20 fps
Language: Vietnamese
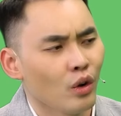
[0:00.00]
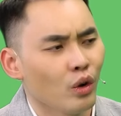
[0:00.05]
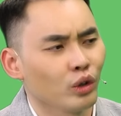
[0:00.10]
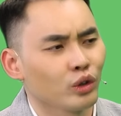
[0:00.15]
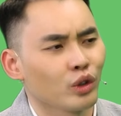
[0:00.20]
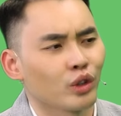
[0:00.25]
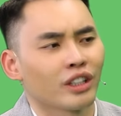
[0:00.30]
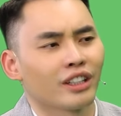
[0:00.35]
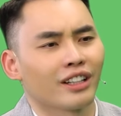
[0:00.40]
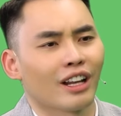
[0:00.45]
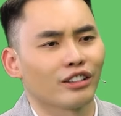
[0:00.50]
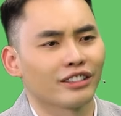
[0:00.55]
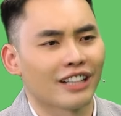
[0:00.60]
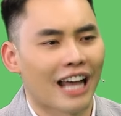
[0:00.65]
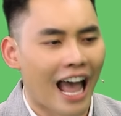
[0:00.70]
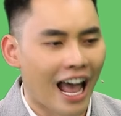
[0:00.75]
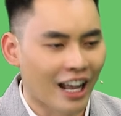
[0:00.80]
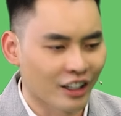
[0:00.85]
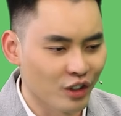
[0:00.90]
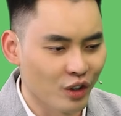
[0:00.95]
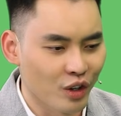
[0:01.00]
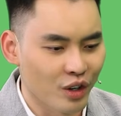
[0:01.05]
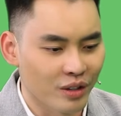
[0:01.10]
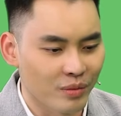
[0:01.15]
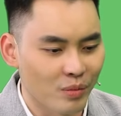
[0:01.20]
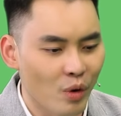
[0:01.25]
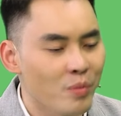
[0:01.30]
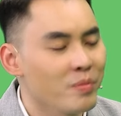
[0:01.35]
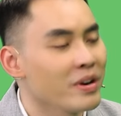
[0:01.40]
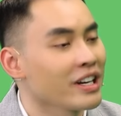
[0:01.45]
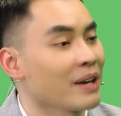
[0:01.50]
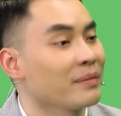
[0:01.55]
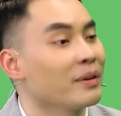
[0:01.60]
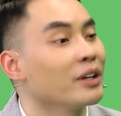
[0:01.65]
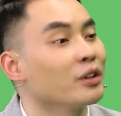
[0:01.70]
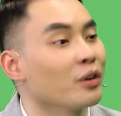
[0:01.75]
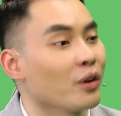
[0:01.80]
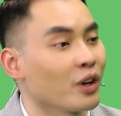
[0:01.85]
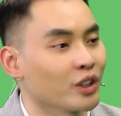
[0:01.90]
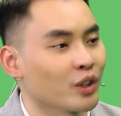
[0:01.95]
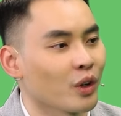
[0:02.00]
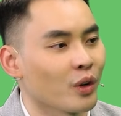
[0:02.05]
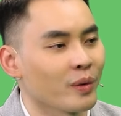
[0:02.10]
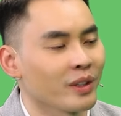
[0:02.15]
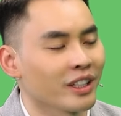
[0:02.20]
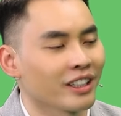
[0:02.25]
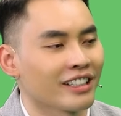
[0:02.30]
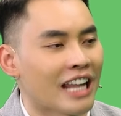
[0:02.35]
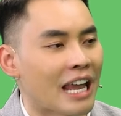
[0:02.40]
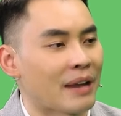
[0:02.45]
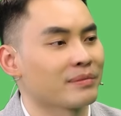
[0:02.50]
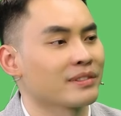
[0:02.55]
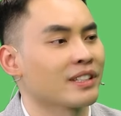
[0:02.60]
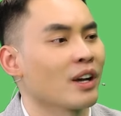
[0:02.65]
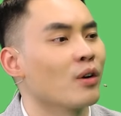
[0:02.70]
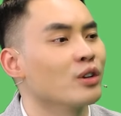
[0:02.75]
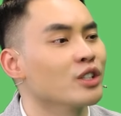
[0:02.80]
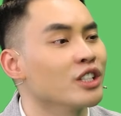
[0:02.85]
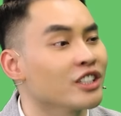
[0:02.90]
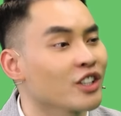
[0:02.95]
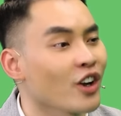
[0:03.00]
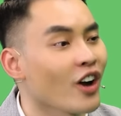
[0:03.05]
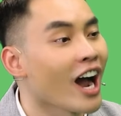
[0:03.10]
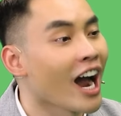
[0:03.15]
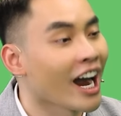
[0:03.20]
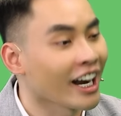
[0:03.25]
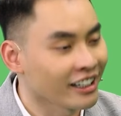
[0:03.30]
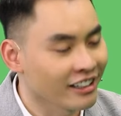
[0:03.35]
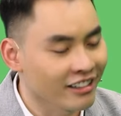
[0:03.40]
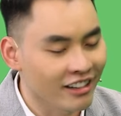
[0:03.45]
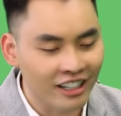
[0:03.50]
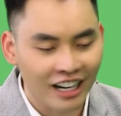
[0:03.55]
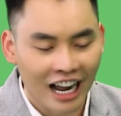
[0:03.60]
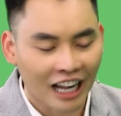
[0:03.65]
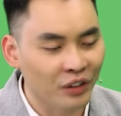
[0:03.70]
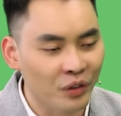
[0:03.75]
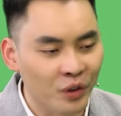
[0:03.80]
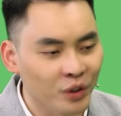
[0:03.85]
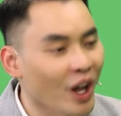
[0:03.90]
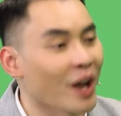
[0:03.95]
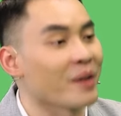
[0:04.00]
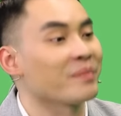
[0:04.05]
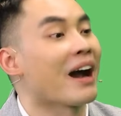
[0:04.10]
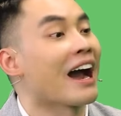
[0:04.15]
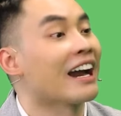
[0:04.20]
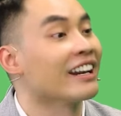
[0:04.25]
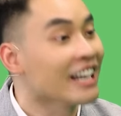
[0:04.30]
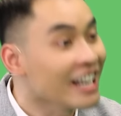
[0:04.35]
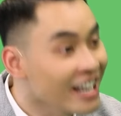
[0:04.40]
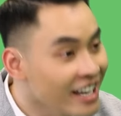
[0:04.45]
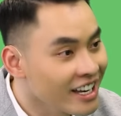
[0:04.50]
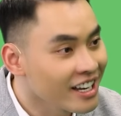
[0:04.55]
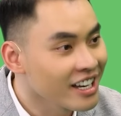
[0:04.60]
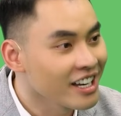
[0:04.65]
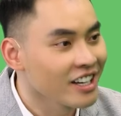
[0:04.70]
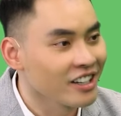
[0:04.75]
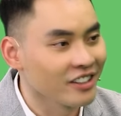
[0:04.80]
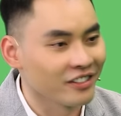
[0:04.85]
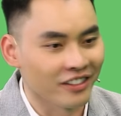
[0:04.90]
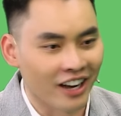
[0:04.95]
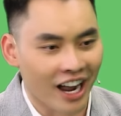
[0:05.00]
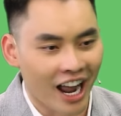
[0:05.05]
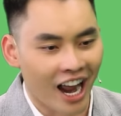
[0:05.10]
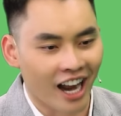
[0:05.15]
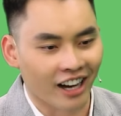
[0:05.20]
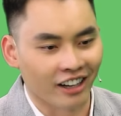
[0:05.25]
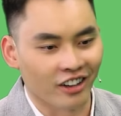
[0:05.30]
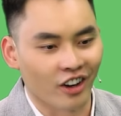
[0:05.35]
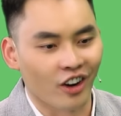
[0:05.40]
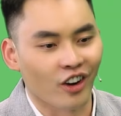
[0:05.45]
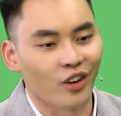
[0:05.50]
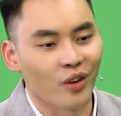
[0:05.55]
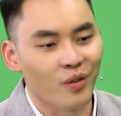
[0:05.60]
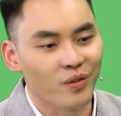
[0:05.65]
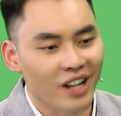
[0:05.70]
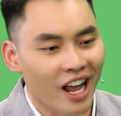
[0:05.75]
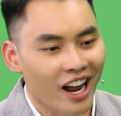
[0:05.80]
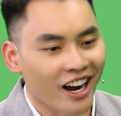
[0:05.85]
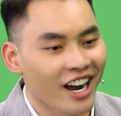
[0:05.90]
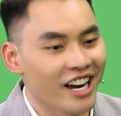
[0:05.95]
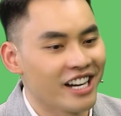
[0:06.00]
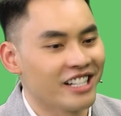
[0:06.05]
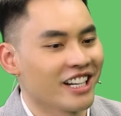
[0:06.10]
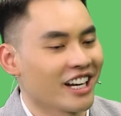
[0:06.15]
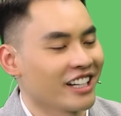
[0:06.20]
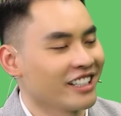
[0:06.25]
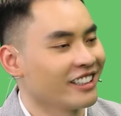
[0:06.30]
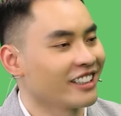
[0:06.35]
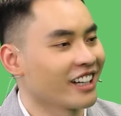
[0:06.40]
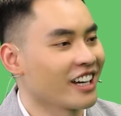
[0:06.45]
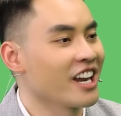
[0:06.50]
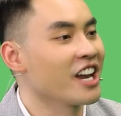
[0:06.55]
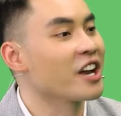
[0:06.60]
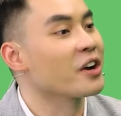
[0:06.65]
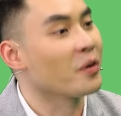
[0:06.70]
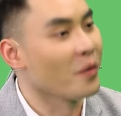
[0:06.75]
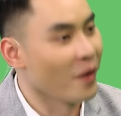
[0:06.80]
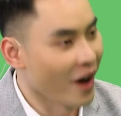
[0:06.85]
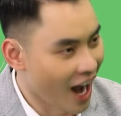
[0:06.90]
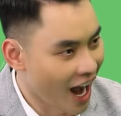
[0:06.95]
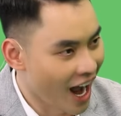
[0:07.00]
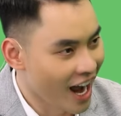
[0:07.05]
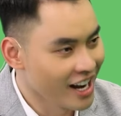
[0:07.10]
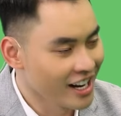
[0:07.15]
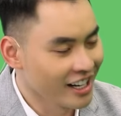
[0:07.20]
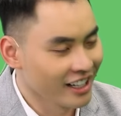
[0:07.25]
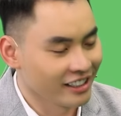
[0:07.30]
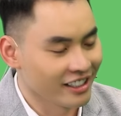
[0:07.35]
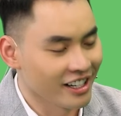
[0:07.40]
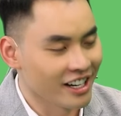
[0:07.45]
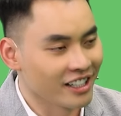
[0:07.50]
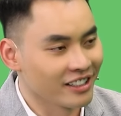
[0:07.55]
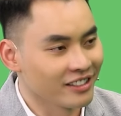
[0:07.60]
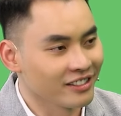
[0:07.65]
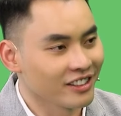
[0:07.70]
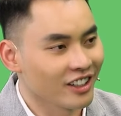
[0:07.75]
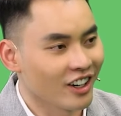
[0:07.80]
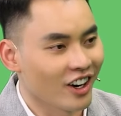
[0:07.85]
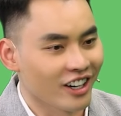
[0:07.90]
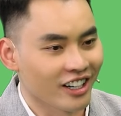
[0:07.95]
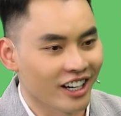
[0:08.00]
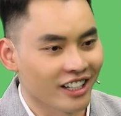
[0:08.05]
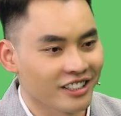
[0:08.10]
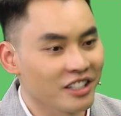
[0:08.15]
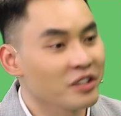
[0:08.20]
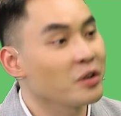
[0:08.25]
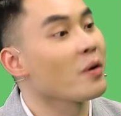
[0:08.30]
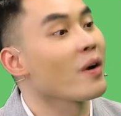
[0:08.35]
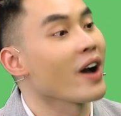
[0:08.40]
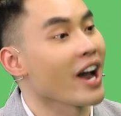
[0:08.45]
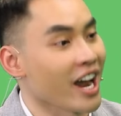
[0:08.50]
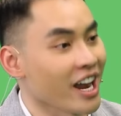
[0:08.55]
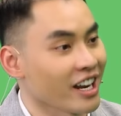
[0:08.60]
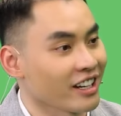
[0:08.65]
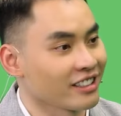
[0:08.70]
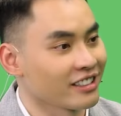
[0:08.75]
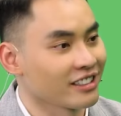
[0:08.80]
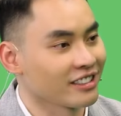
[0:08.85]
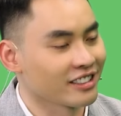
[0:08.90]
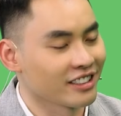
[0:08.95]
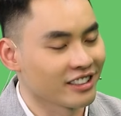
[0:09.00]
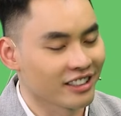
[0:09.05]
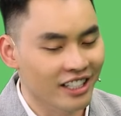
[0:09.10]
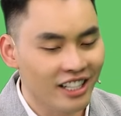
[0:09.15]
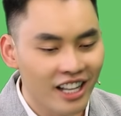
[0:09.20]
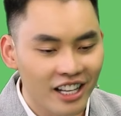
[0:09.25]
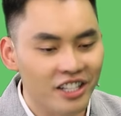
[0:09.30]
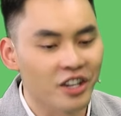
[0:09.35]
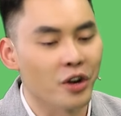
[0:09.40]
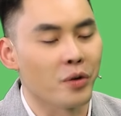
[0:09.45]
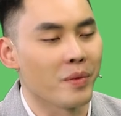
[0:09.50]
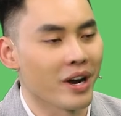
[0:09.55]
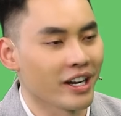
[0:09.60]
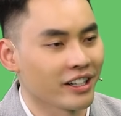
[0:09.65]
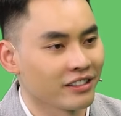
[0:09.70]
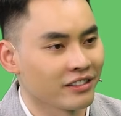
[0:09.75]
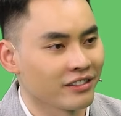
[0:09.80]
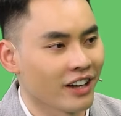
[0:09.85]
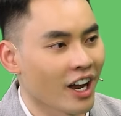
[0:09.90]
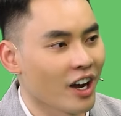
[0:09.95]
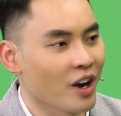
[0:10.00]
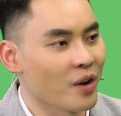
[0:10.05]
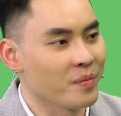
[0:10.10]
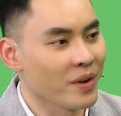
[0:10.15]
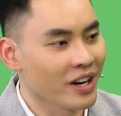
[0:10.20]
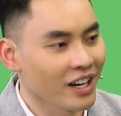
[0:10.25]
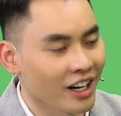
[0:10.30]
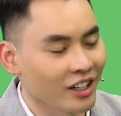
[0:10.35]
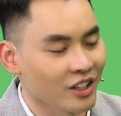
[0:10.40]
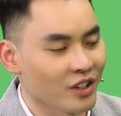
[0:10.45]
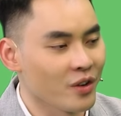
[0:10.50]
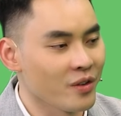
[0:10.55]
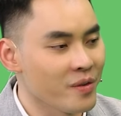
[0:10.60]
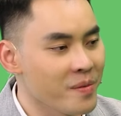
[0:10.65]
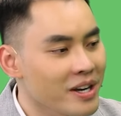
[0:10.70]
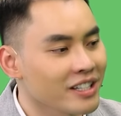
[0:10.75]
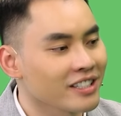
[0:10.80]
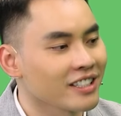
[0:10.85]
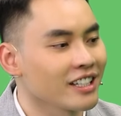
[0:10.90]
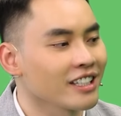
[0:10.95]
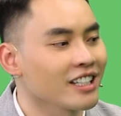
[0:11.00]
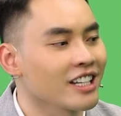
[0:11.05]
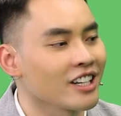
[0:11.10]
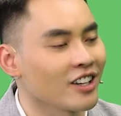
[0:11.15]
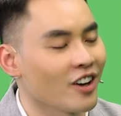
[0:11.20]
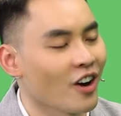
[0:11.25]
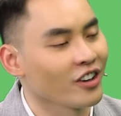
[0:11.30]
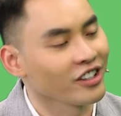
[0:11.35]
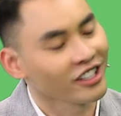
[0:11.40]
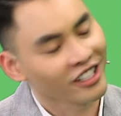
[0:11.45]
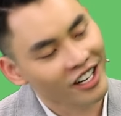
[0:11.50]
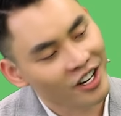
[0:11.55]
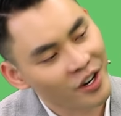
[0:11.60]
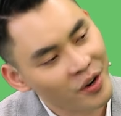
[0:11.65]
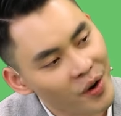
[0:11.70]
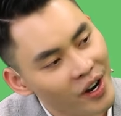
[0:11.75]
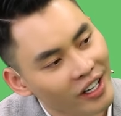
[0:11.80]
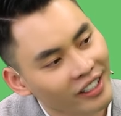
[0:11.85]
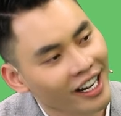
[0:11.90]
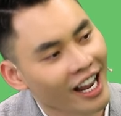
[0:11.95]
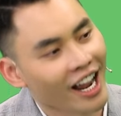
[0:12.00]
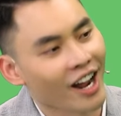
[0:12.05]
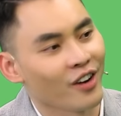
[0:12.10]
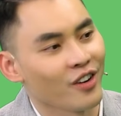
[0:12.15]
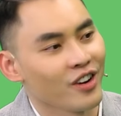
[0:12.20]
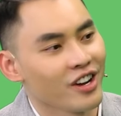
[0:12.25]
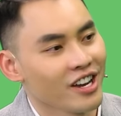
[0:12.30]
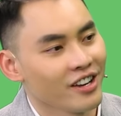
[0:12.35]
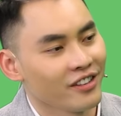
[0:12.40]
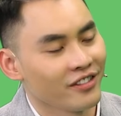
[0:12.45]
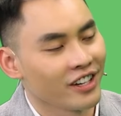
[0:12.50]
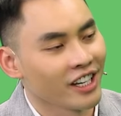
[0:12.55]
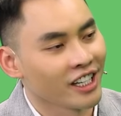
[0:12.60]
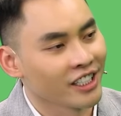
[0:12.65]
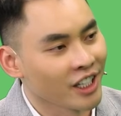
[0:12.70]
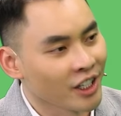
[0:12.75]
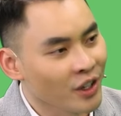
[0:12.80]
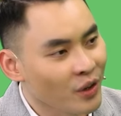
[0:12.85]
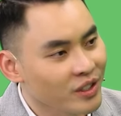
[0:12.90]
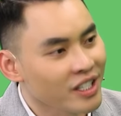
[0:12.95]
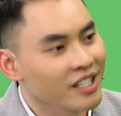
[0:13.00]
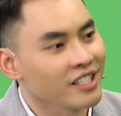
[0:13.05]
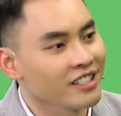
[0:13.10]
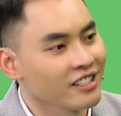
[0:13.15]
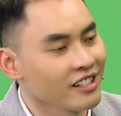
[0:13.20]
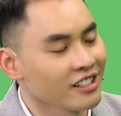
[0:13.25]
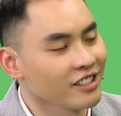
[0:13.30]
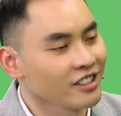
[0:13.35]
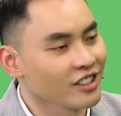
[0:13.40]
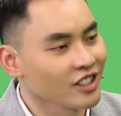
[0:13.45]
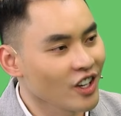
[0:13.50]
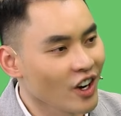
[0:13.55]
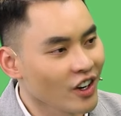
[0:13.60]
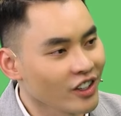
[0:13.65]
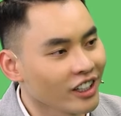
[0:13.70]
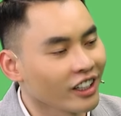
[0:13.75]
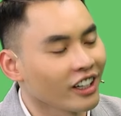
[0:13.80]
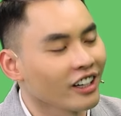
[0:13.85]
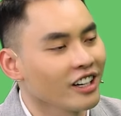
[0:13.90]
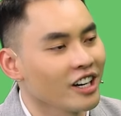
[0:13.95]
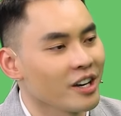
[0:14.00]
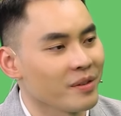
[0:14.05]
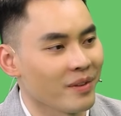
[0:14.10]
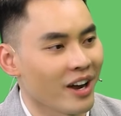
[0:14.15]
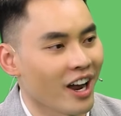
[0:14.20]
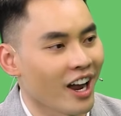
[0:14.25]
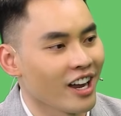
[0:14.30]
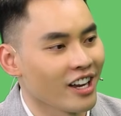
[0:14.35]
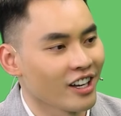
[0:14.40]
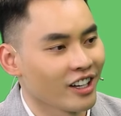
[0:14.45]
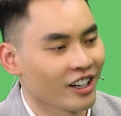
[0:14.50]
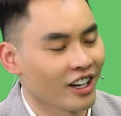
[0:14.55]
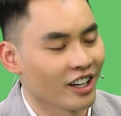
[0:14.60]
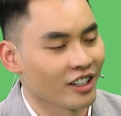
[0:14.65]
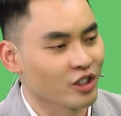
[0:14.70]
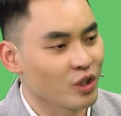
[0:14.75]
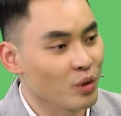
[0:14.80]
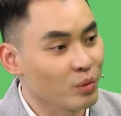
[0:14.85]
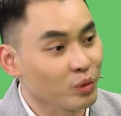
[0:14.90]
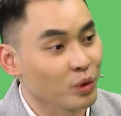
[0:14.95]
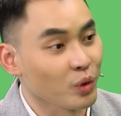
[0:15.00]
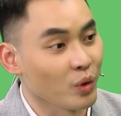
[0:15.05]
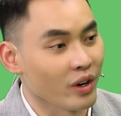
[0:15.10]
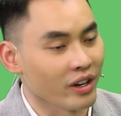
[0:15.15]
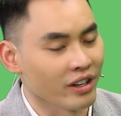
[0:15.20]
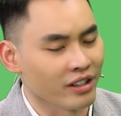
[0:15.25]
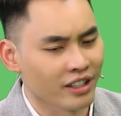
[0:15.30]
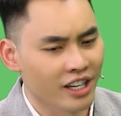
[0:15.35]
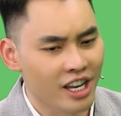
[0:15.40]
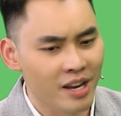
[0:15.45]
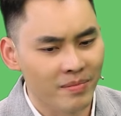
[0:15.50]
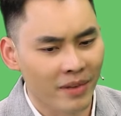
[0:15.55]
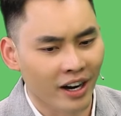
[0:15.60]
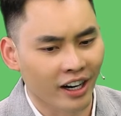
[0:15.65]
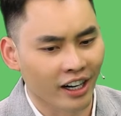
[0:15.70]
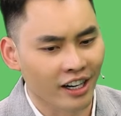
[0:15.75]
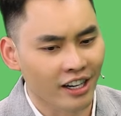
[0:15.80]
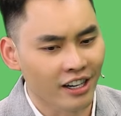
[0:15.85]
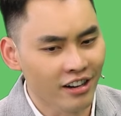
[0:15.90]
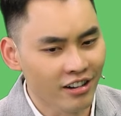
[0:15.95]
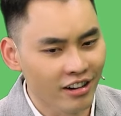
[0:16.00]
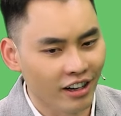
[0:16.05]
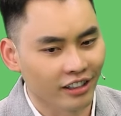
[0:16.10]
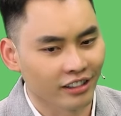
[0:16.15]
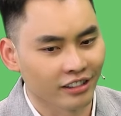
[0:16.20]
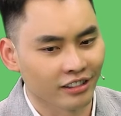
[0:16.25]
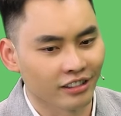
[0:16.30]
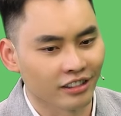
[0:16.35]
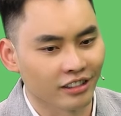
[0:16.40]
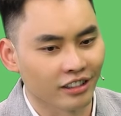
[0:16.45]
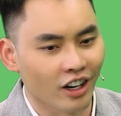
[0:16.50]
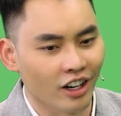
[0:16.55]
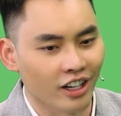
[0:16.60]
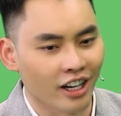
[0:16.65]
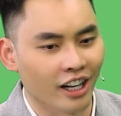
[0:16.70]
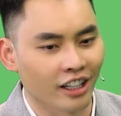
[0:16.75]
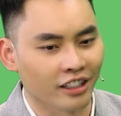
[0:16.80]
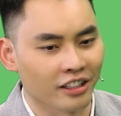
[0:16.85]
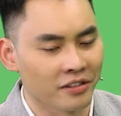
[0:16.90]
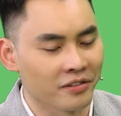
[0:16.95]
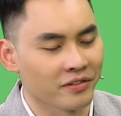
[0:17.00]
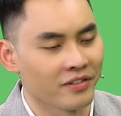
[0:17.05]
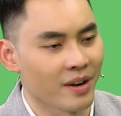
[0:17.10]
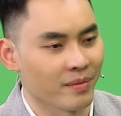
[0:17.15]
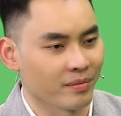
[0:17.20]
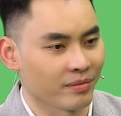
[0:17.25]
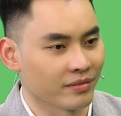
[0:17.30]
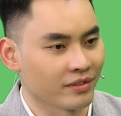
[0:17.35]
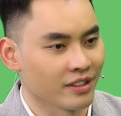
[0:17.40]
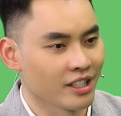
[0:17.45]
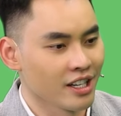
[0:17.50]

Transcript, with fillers: ôi rồi tao già rồi 40 50 tuổi rồi bây giờ đẹp xấu gì cho ai nữa cứ ăn uống thoải mái đi và nó cũng đã gây ra những cái hệ quả đến gọi là sức khỏe rất là nhiều bệnh và không biết là đối với bác sĩ thì có những lời khuyên nào về chế độ dinh dưỡng cho những người mà à, trung tuổi khi mà cái lượng ừ, gọi là thực phẩm